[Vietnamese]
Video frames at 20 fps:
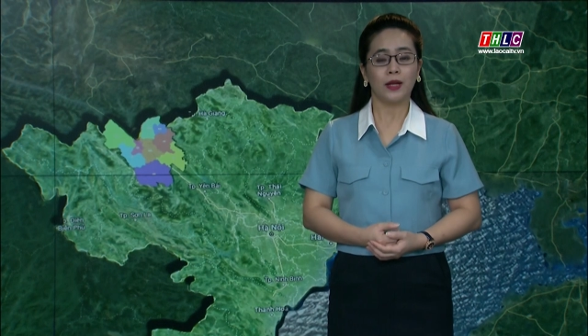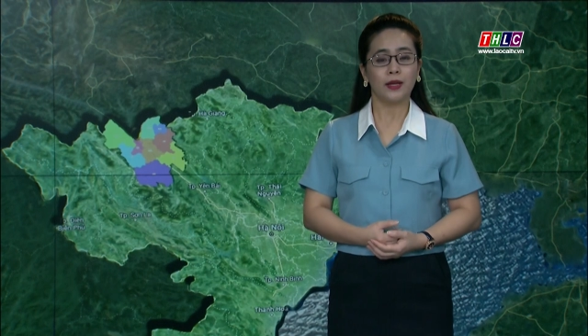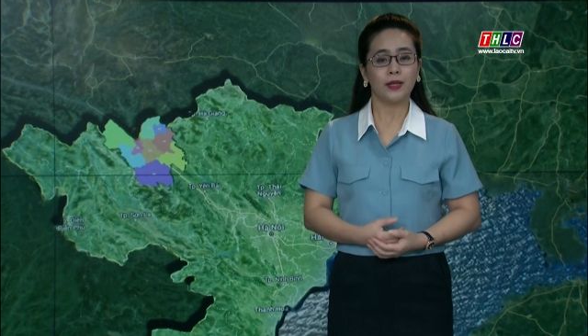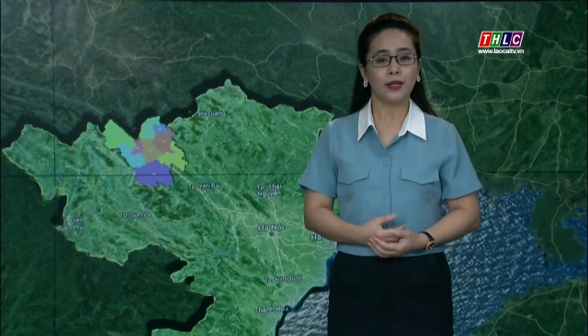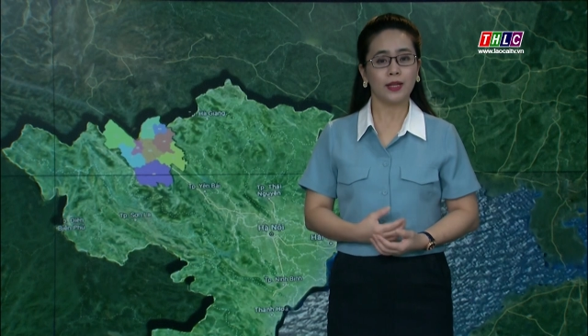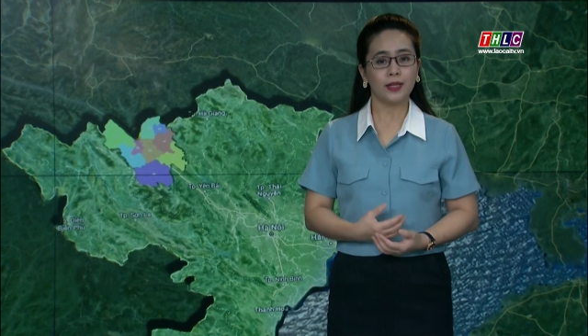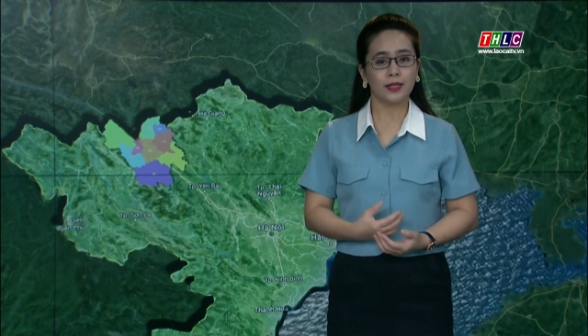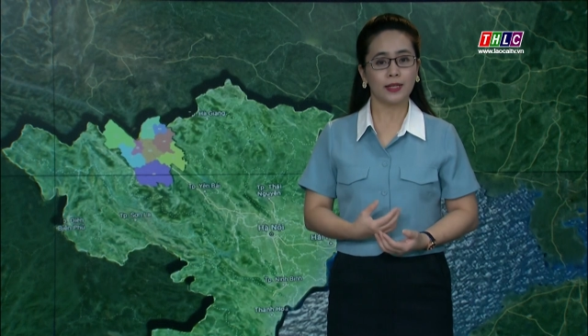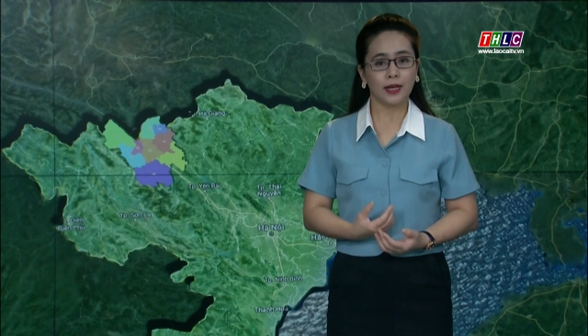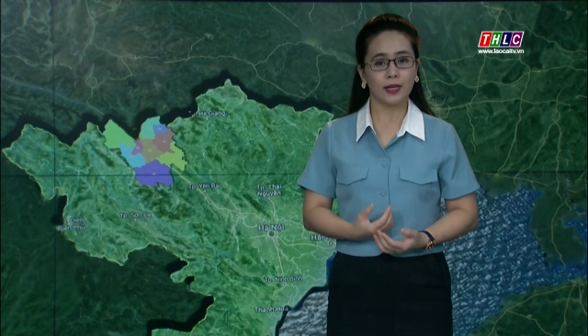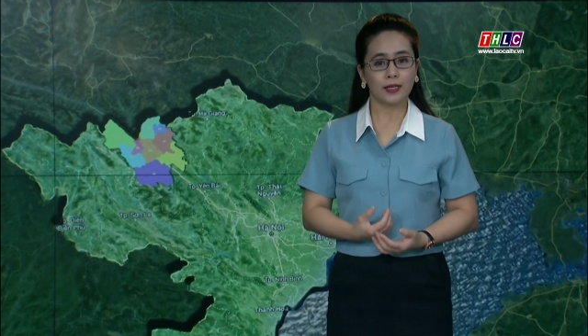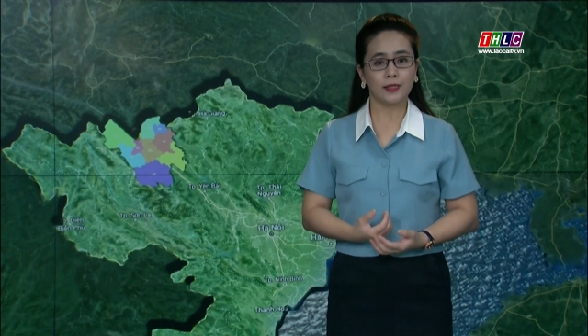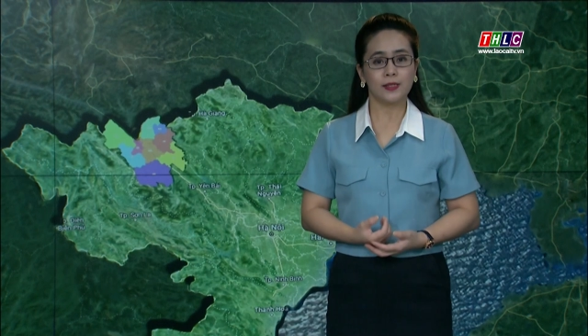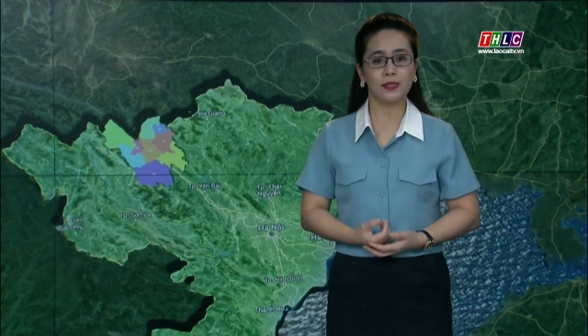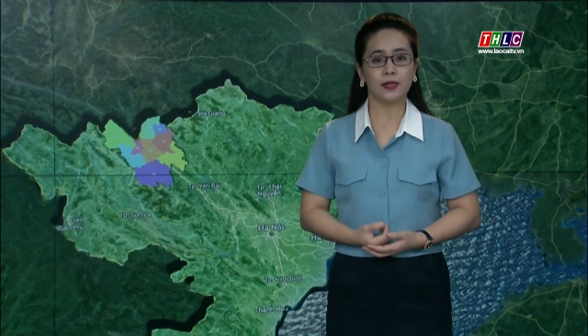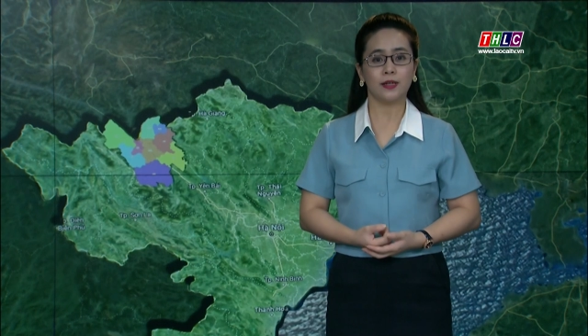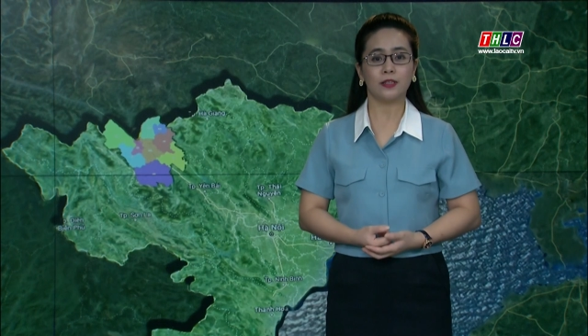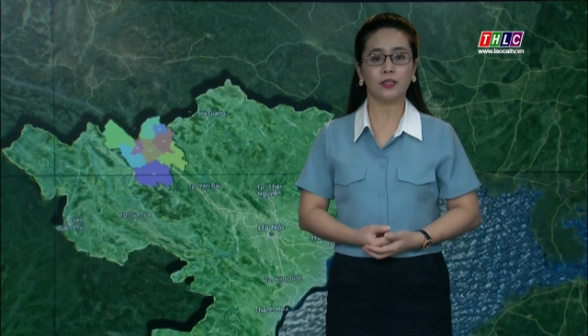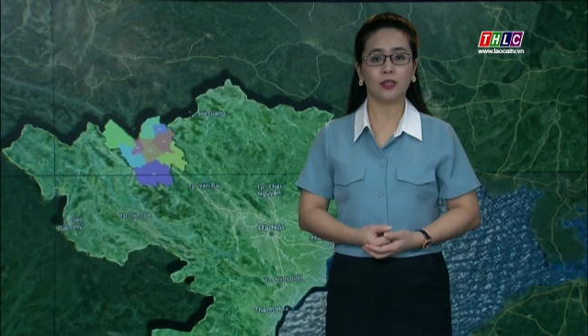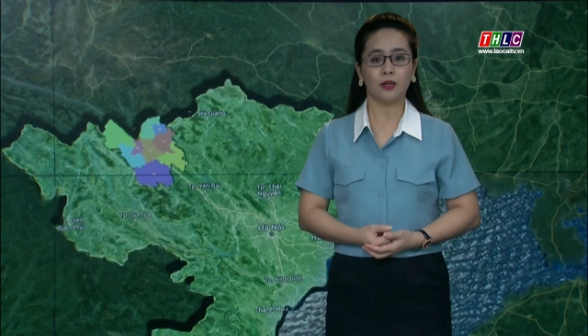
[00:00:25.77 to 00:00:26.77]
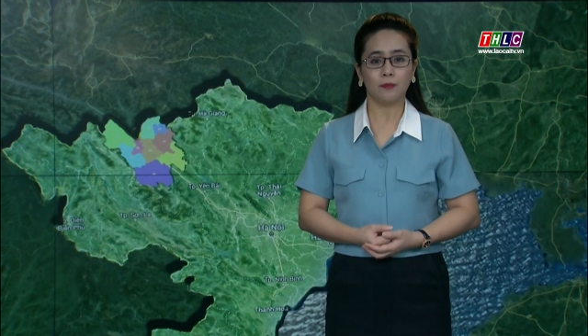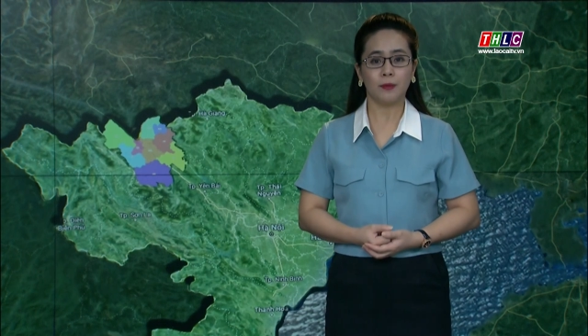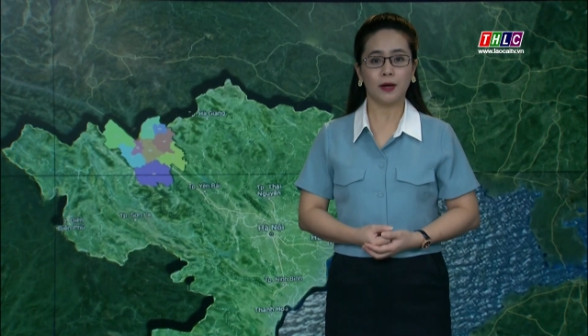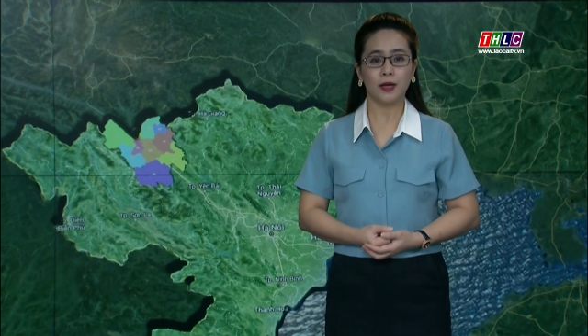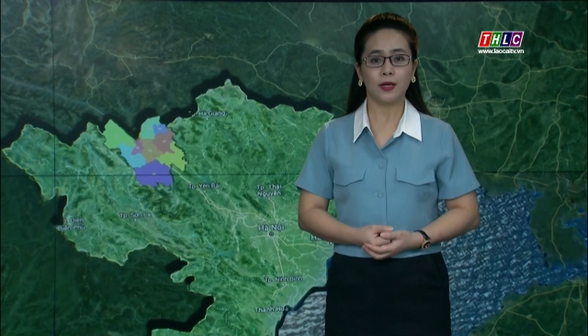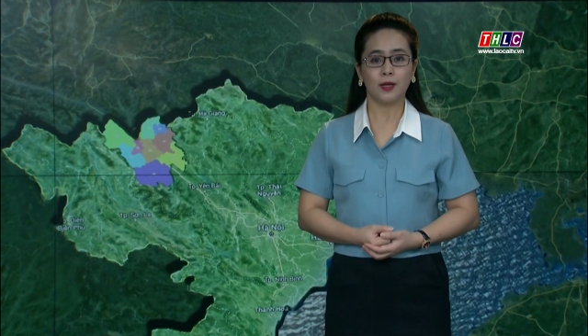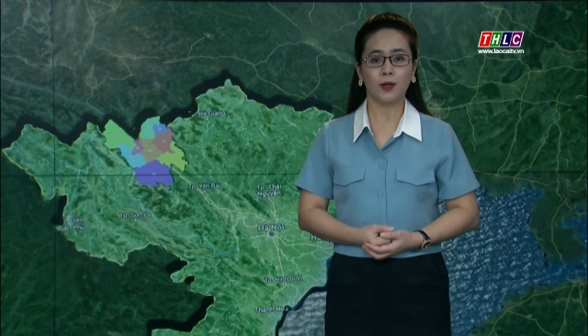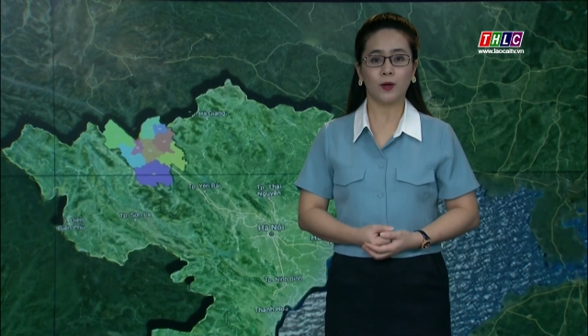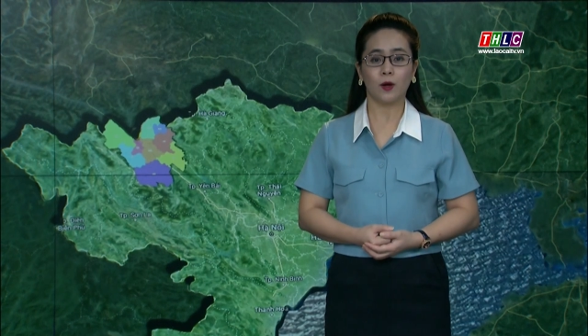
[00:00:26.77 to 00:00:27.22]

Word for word: nên ngày trời nhiều mây,